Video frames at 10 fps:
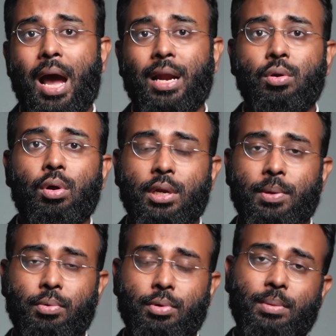আট
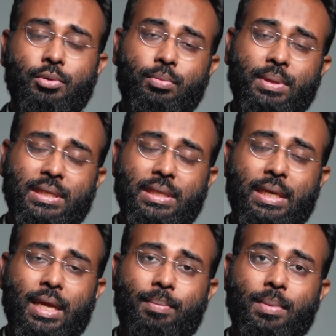ঘন্টার প্রোগ্রাম সো
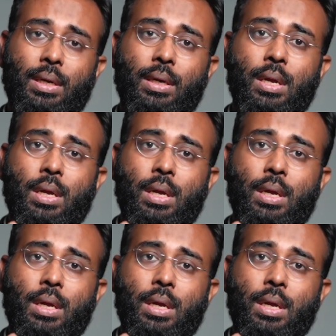বেসিক্যালি আপনার